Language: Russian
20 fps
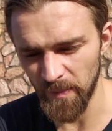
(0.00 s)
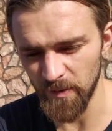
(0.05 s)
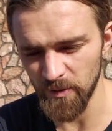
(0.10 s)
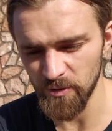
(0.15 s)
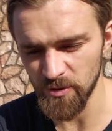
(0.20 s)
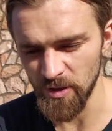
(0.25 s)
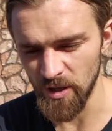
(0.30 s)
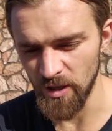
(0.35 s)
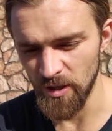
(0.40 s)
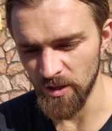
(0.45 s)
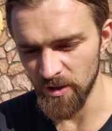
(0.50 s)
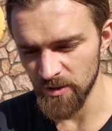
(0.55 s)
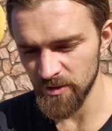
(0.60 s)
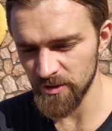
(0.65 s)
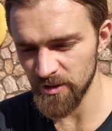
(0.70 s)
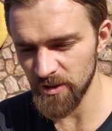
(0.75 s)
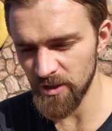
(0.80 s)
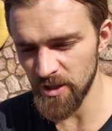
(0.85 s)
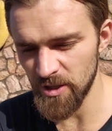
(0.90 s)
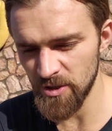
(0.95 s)
То есть
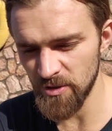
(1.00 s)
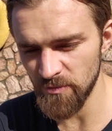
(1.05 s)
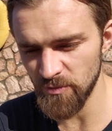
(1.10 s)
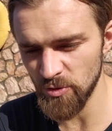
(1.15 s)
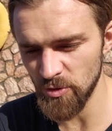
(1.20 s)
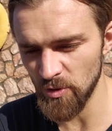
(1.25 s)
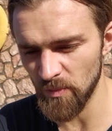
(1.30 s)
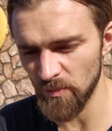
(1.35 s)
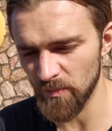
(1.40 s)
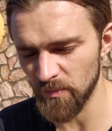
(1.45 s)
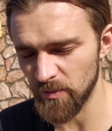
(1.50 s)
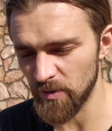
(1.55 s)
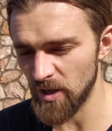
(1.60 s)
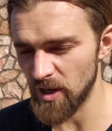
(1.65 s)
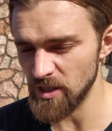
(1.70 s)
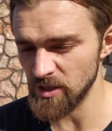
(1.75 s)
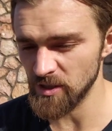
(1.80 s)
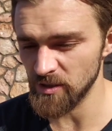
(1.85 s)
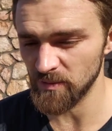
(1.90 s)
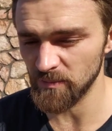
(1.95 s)
задача в чем? В
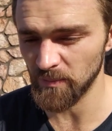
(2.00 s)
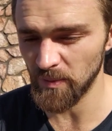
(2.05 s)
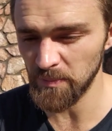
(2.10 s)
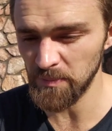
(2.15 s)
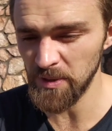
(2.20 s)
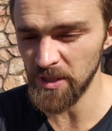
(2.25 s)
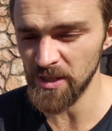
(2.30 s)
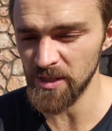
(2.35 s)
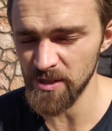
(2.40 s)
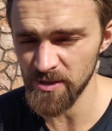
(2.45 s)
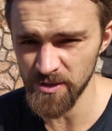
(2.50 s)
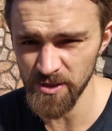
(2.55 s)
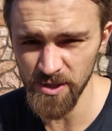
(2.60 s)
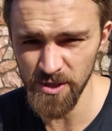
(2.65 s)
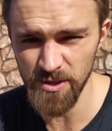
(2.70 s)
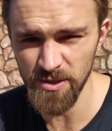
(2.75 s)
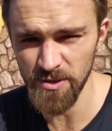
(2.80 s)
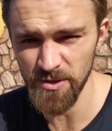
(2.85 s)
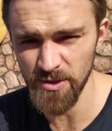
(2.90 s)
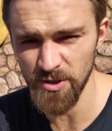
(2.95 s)
каждом моменте
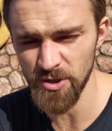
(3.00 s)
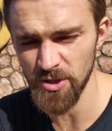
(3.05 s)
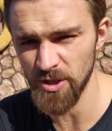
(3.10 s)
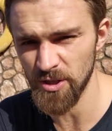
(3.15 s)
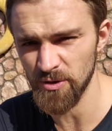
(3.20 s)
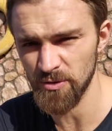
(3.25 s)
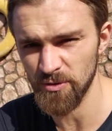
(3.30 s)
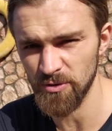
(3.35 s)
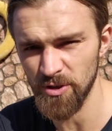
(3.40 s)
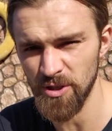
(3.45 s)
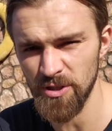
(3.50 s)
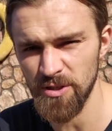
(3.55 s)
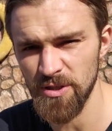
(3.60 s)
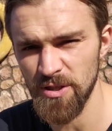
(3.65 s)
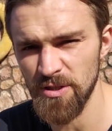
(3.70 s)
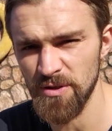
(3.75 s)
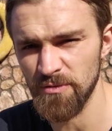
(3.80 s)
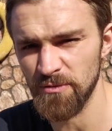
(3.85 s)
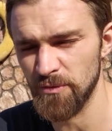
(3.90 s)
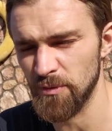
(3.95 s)
здесь и сейчас у нас
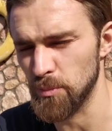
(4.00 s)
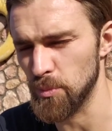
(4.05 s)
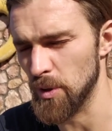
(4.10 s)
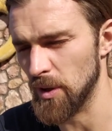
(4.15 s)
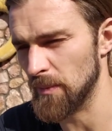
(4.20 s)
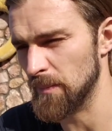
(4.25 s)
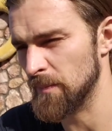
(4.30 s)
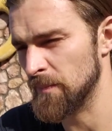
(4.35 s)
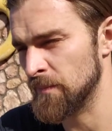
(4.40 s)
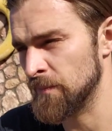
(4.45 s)
есть выбор.